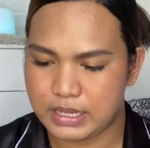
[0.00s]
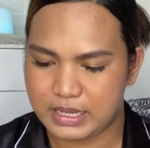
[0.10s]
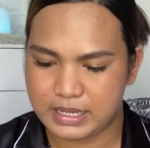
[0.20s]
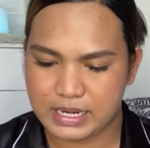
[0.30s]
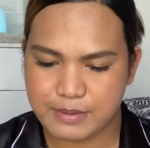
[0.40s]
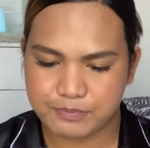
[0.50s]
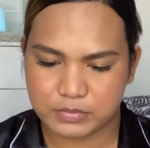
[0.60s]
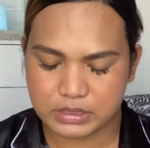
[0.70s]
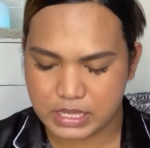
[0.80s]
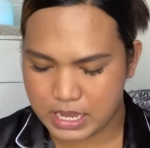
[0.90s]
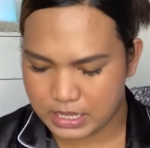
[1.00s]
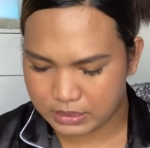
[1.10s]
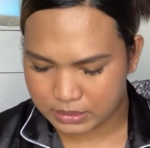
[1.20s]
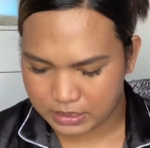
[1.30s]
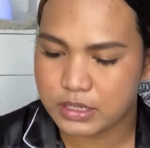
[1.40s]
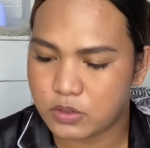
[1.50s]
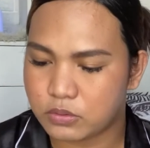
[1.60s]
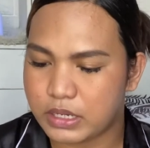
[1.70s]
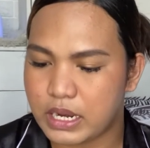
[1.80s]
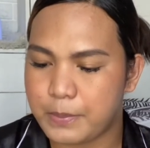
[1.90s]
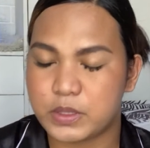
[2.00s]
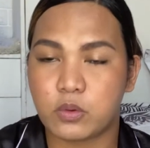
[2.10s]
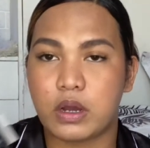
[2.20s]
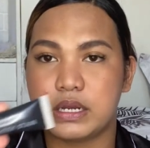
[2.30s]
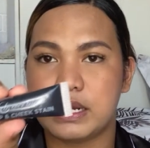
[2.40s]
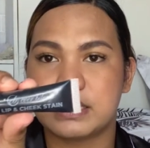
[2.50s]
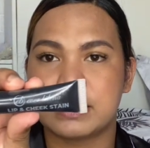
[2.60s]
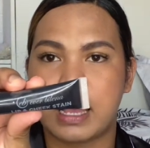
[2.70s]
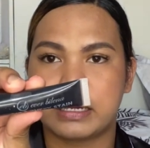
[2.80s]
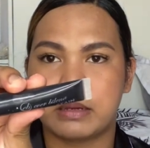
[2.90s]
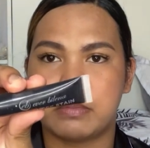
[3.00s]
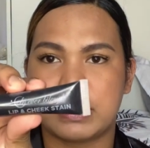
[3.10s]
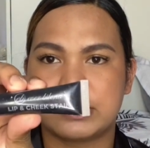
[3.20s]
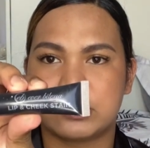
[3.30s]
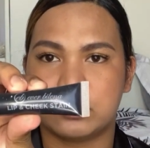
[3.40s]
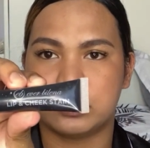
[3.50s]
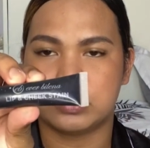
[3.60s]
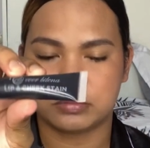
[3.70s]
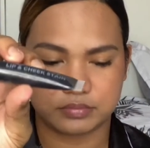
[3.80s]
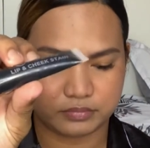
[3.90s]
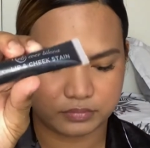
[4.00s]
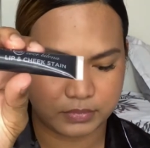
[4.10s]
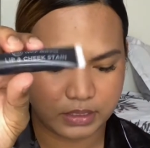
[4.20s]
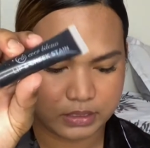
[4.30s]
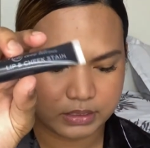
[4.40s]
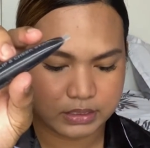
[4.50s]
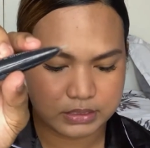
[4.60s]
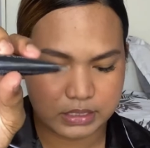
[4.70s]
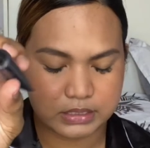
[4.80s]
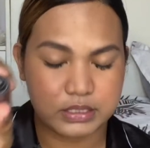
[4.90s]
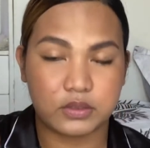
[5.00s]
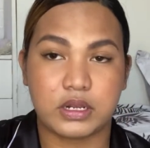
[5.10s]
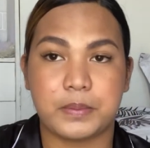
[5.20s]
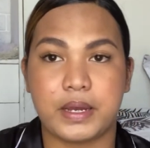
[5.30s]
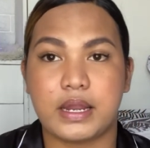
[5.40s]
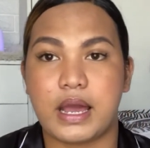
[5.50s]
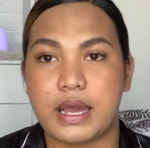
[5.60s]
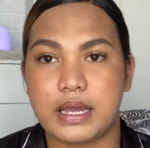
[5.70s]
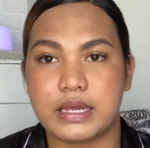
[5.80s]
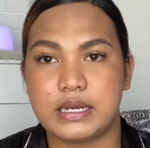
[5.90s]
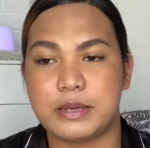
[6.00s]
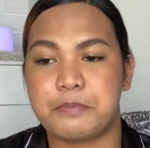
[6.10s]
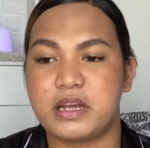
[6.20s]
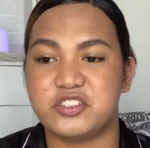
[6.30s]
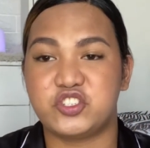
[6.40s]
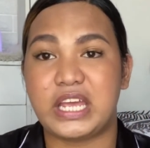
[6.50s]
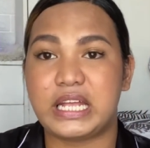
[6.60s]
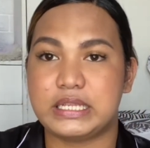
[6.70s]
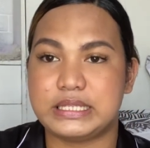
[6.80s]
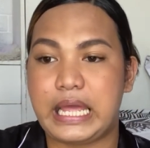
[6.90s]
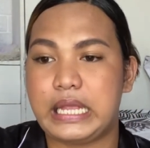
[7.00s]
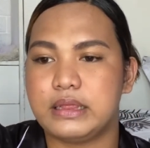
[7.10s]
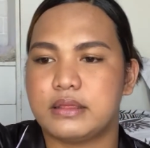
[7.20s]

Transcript: lip tint, yung ginamit ko kanina sa aking blush on. Since ito naman ay lip and cheek tint.